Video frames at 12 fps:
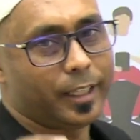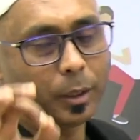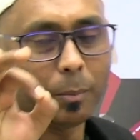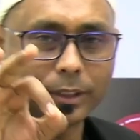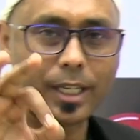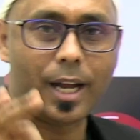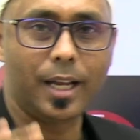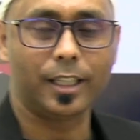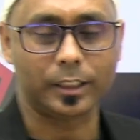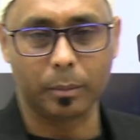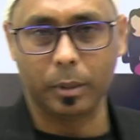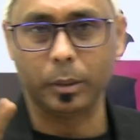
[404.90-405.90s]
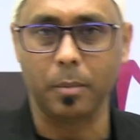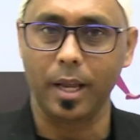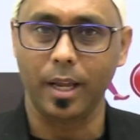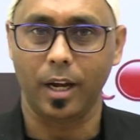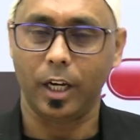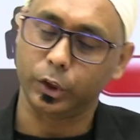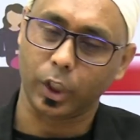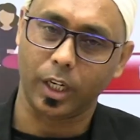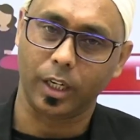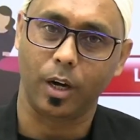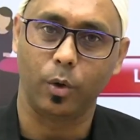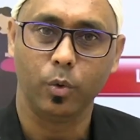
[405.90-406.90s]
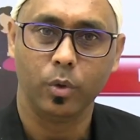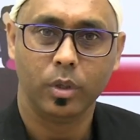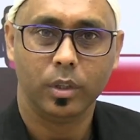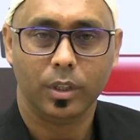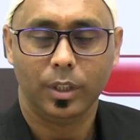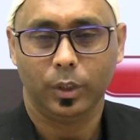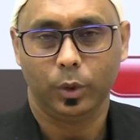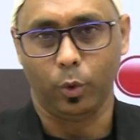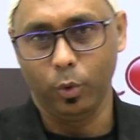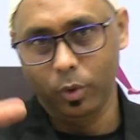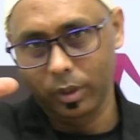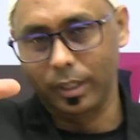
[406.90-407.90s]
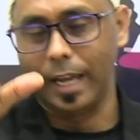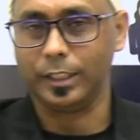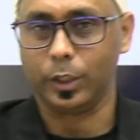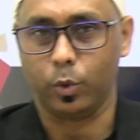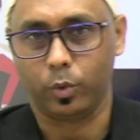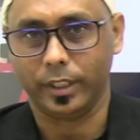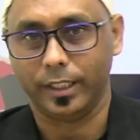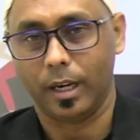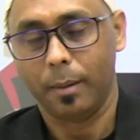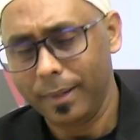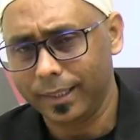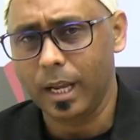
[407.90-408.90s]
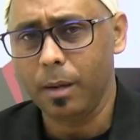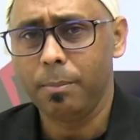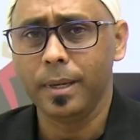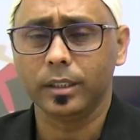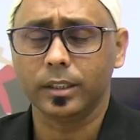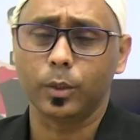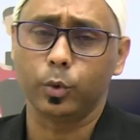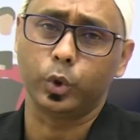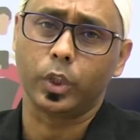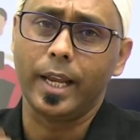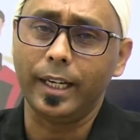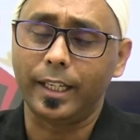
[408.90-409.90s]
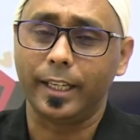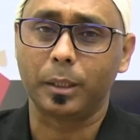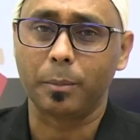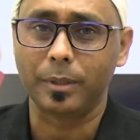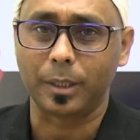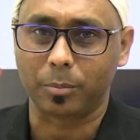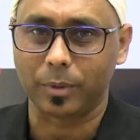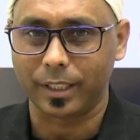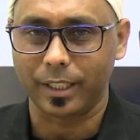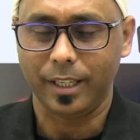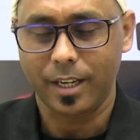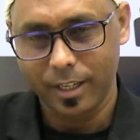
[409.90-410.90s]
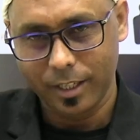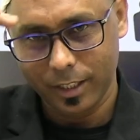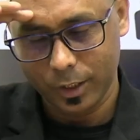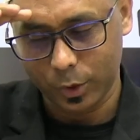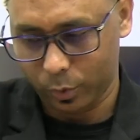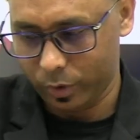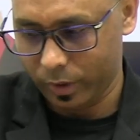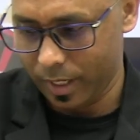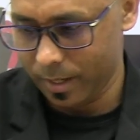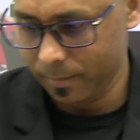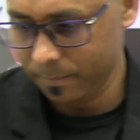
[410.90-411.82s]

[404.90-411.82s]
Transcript: और अगर ये ट्रिक्स मज़ा आया समझ में आया अच्छा लगा हो तो लाइक ज़रूर करिएगा मिलते हैं फिर से कुछ नए ट्रिक्स में तब तक के लिए